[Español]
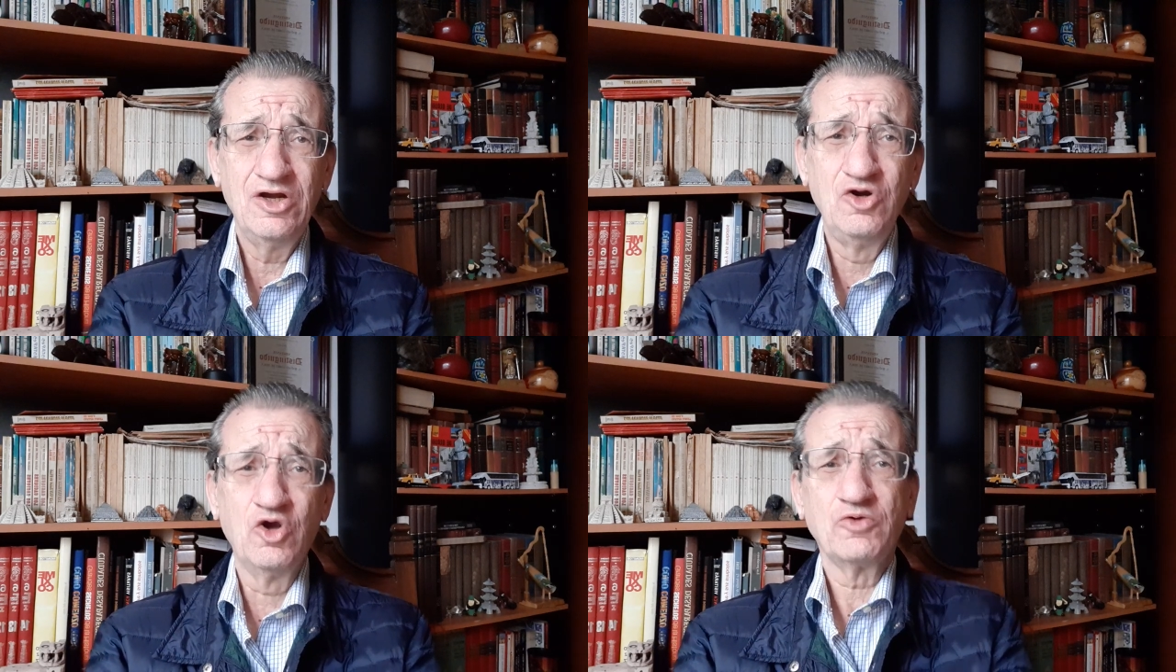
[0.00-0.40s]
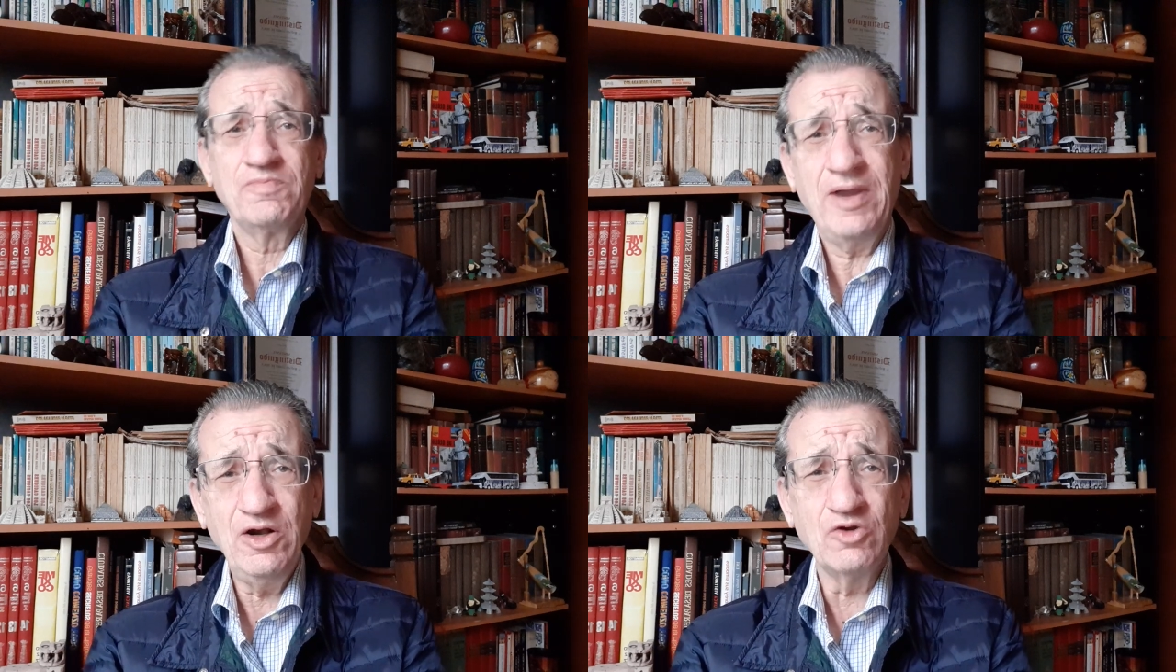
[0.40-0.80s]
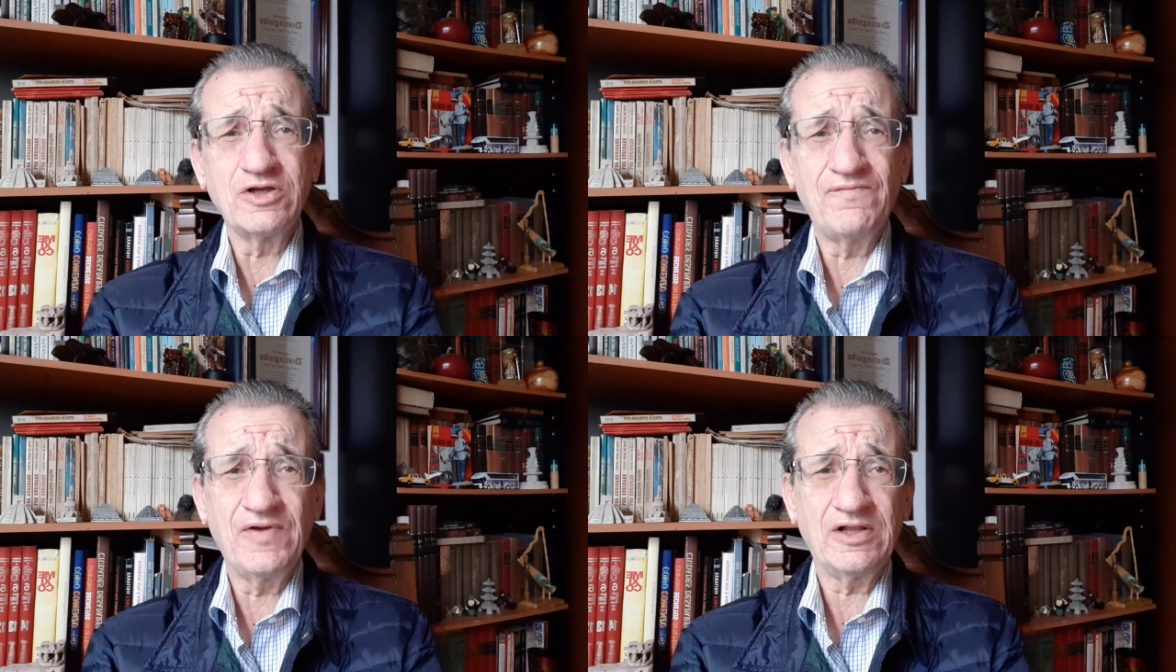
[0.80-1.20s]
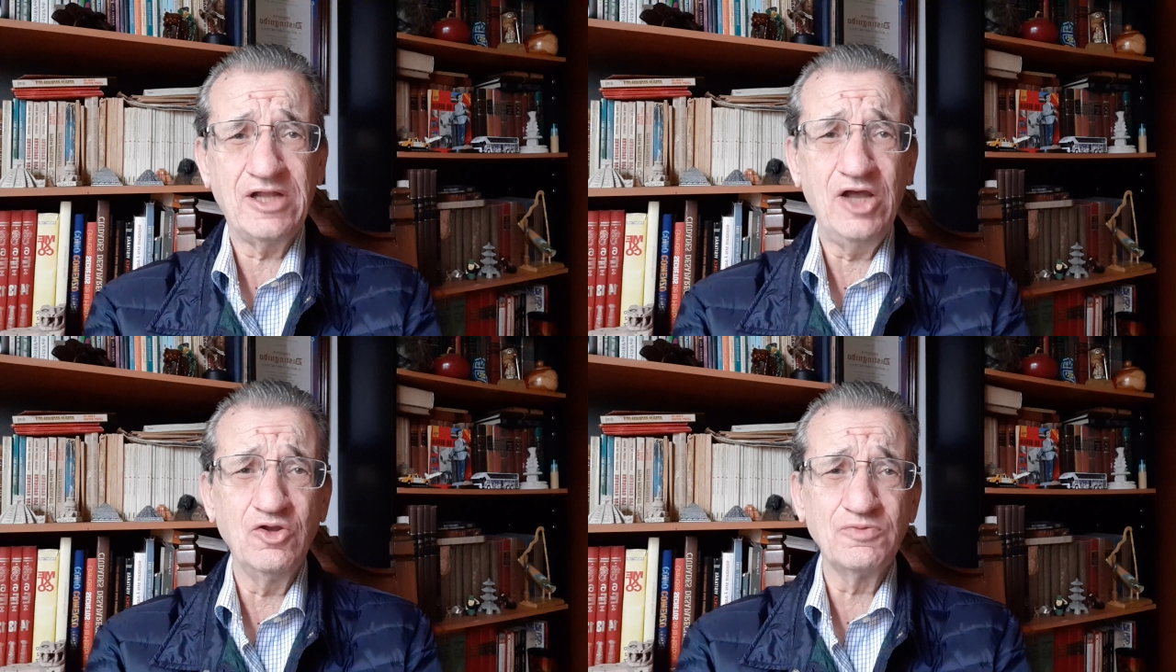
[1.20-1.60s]
los menos
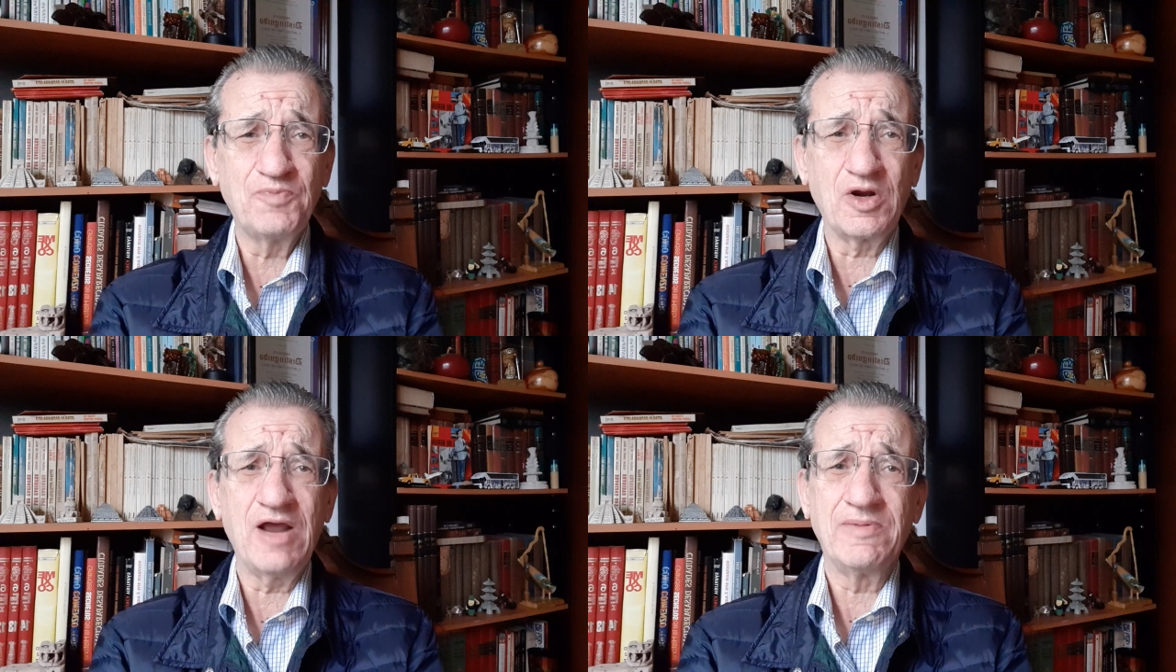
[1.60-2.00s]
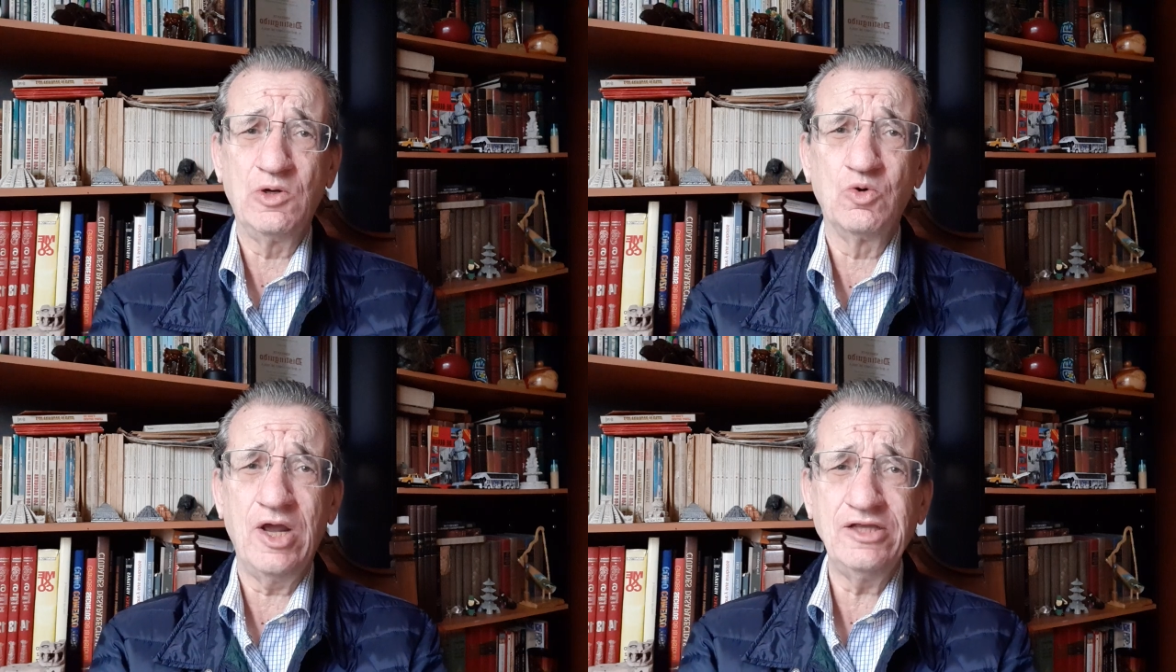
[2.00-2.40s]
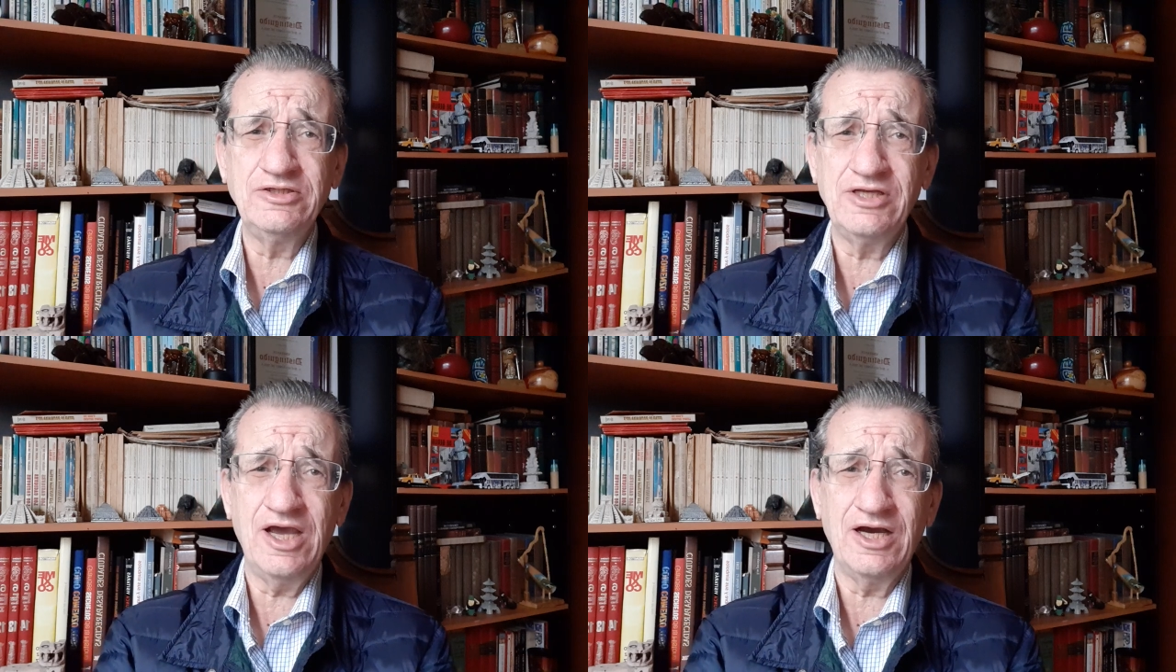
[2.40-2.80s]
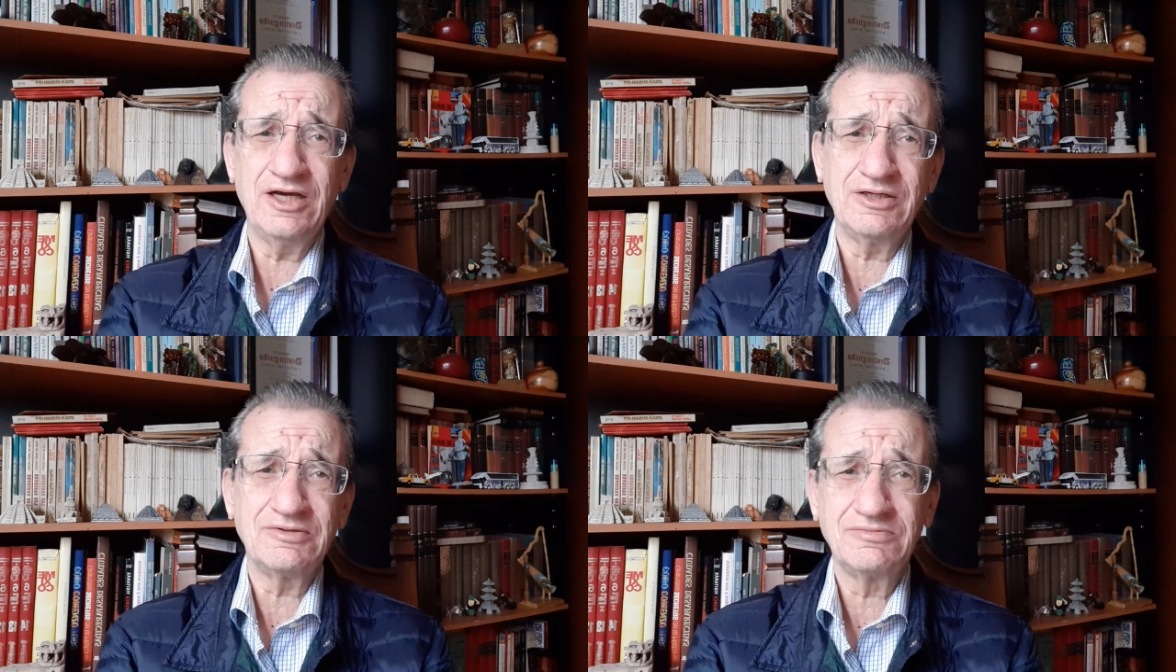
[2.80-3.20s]
afectados por la virulencia